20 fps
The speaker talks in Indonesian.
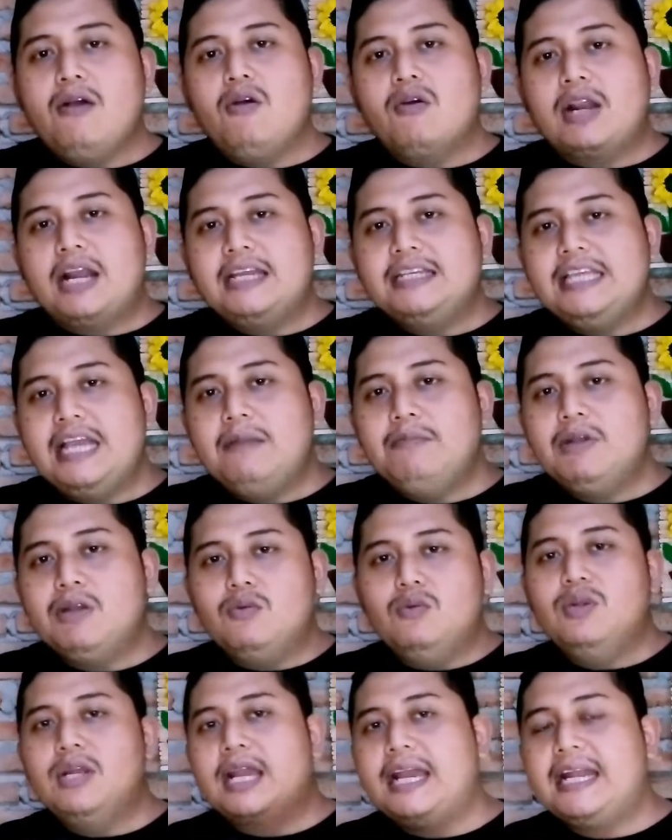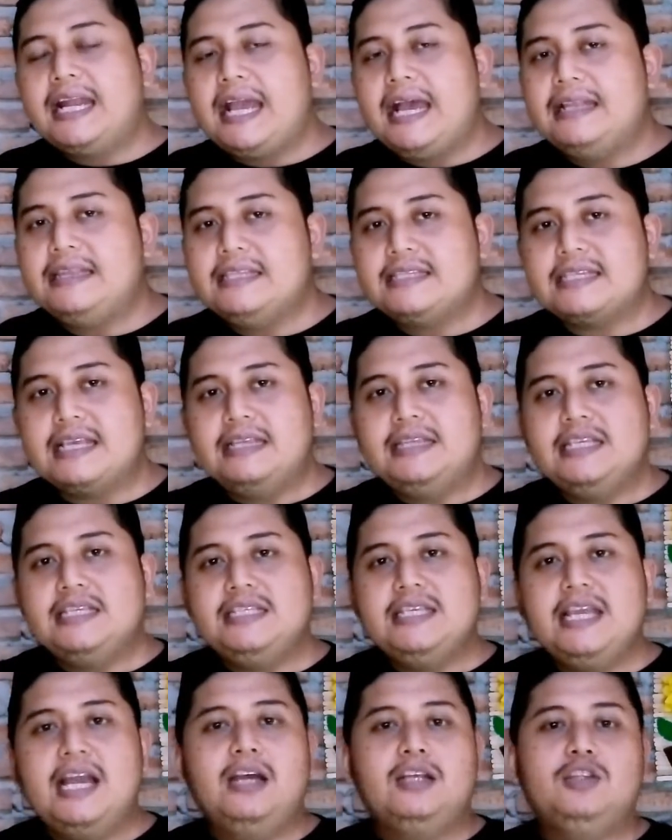orang yang menggunakan
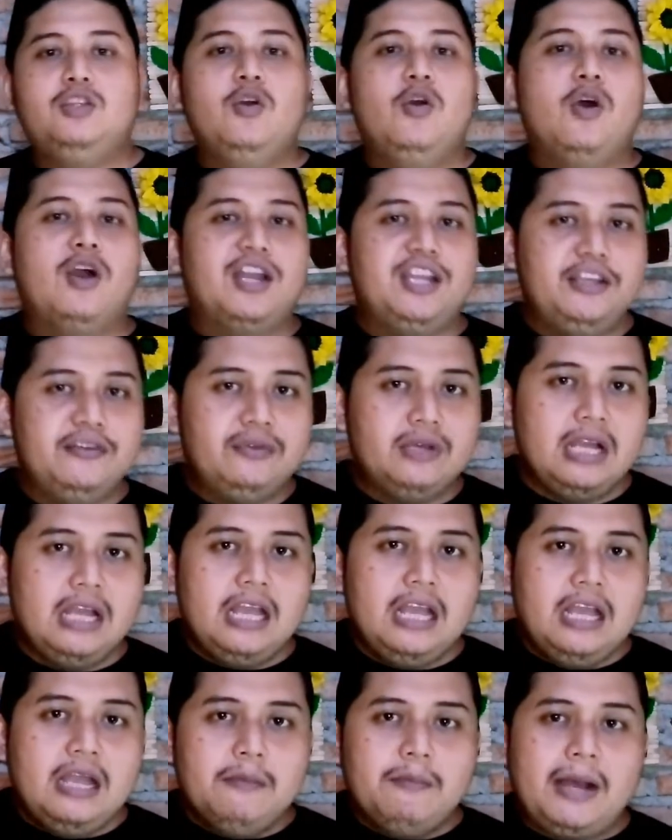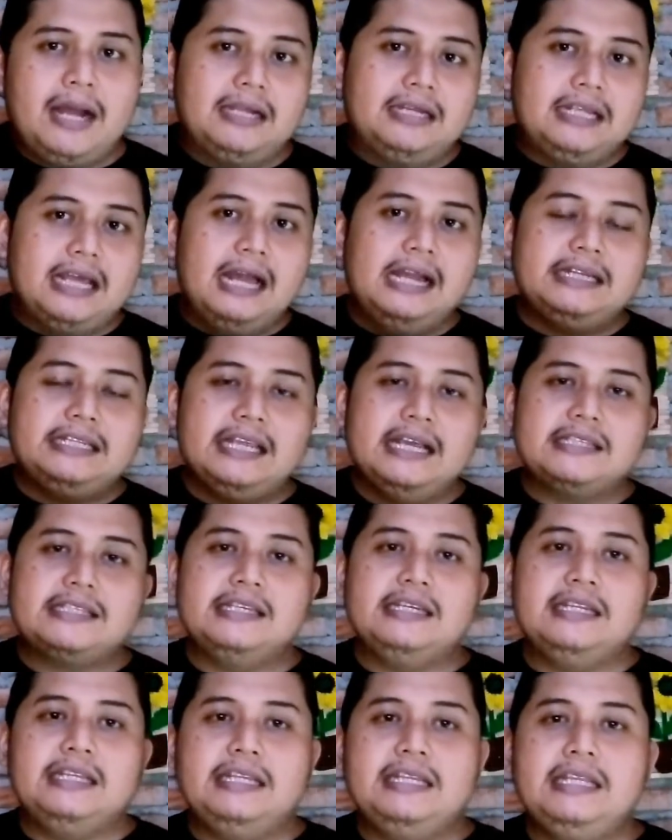hadis-hadis yang doaif. Padahal dia
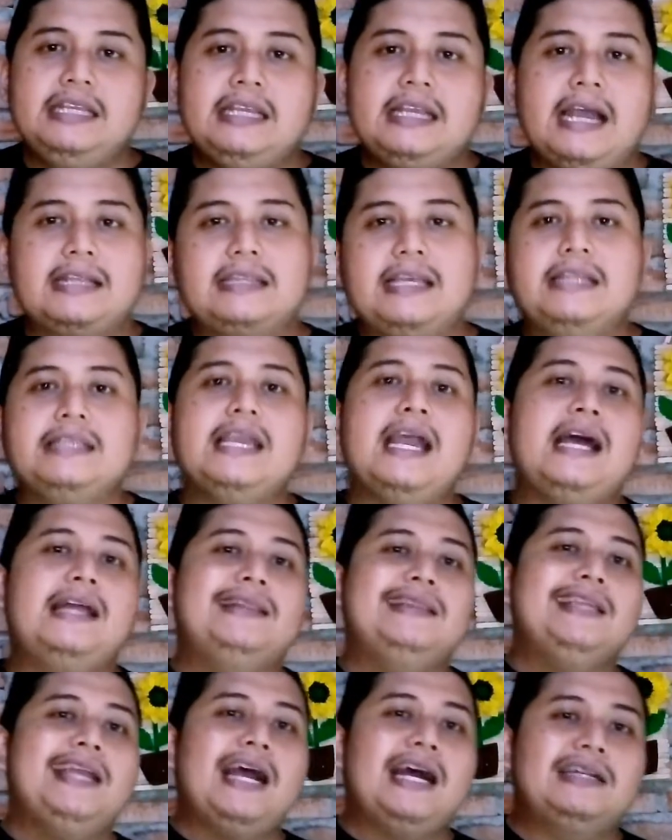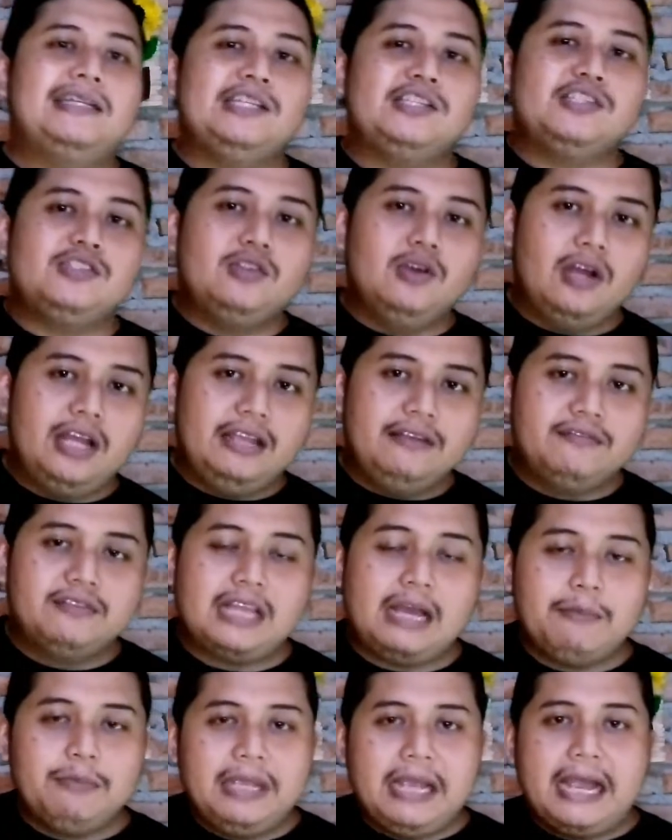sendiri katanya anti hadis doaif.
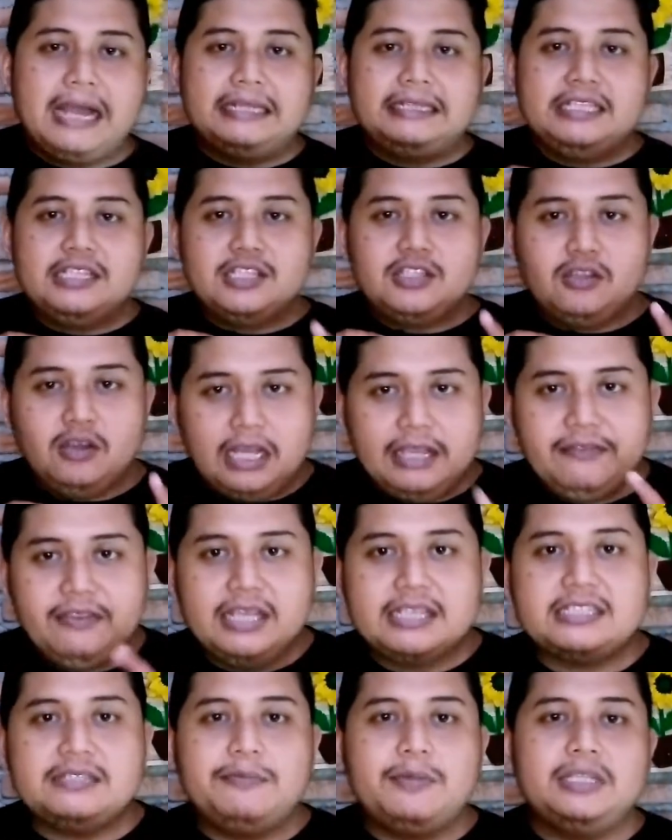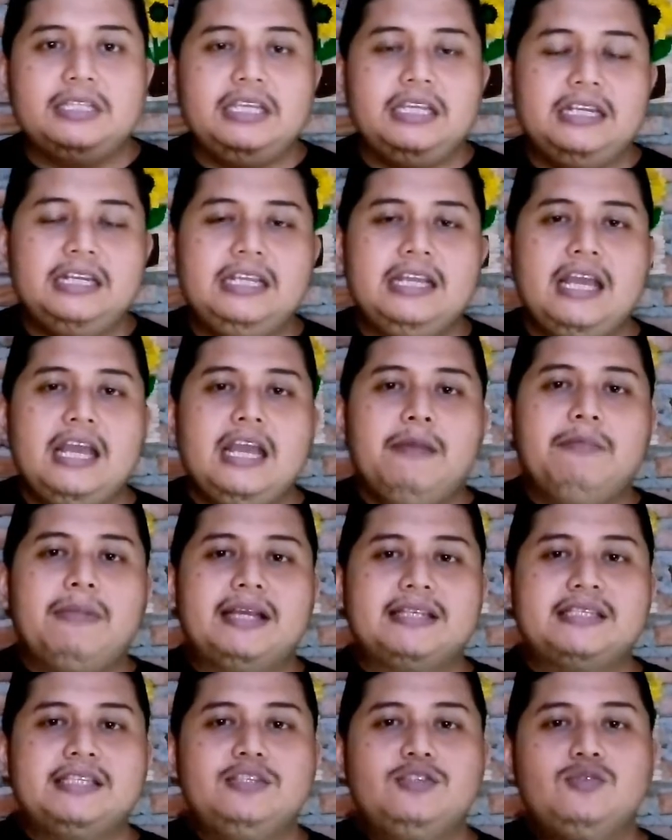Tapi hadis doaif yang seperti ini
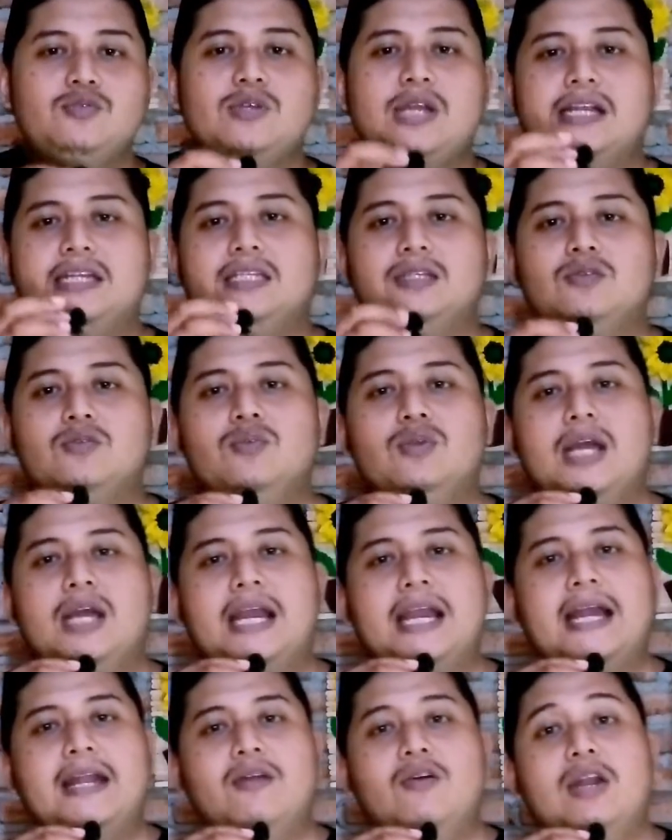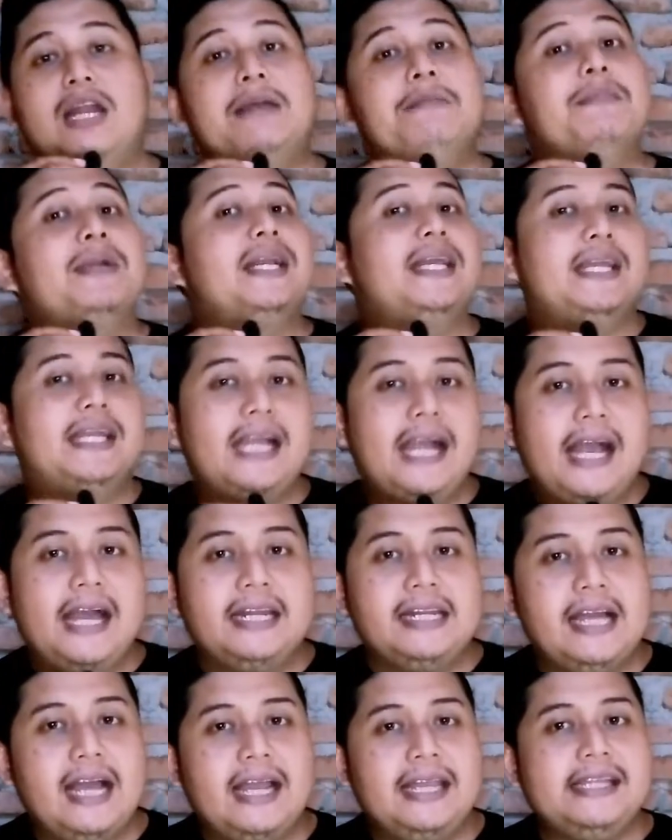masih juga digunakan oleh mereka.
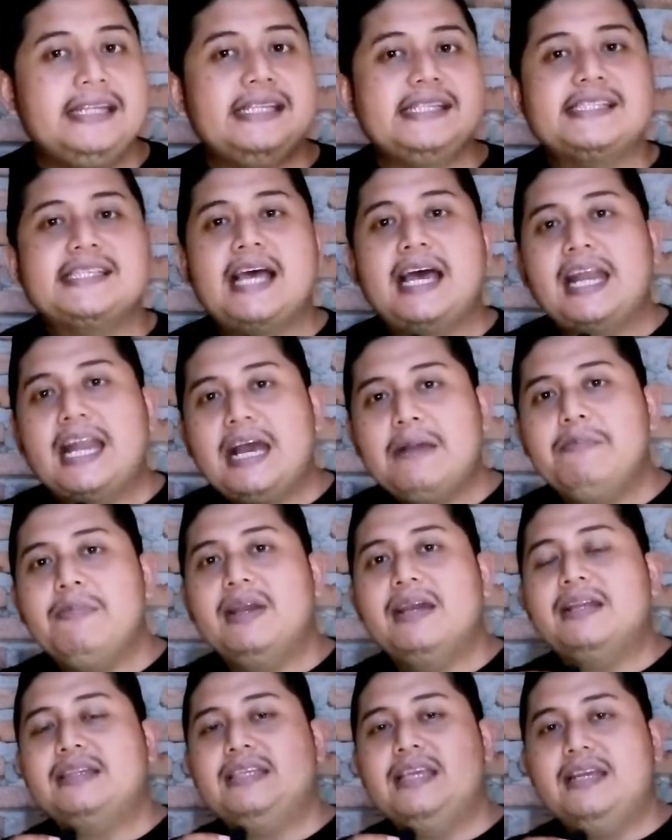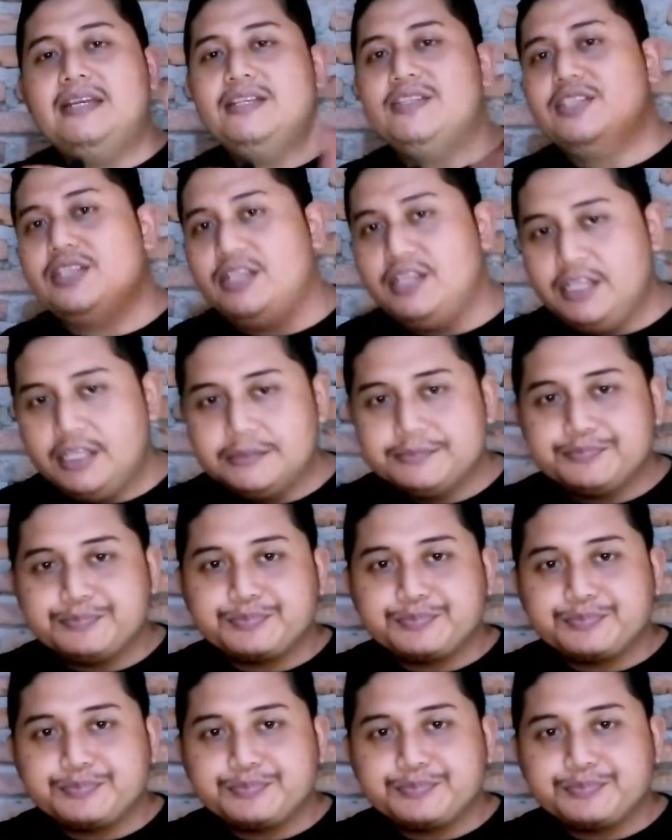Nah ini salah pengertian di sini.